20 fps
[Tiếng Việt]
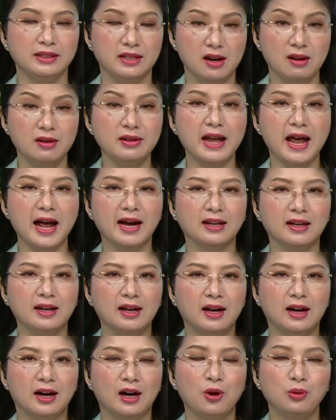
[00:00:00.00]
dở dang,
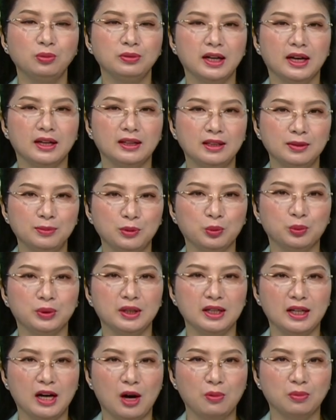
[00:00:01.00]
không thể tiếp tục
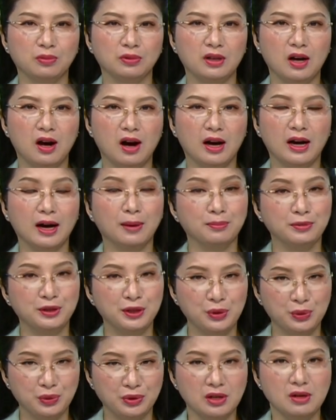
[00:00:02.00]
thi công do gặp
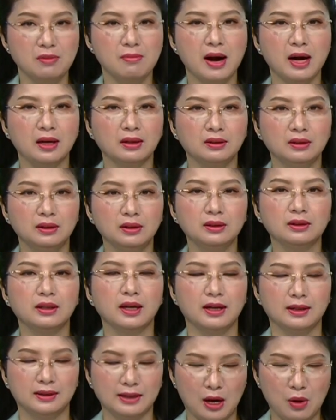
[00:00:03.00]
nhiều vướng mắt chưa
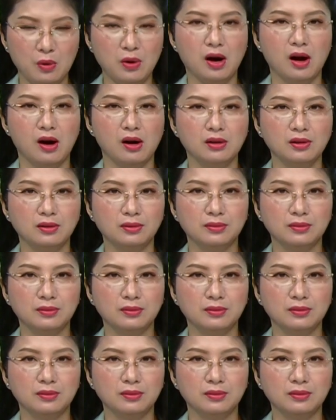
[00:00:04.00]
thể tháo gỡ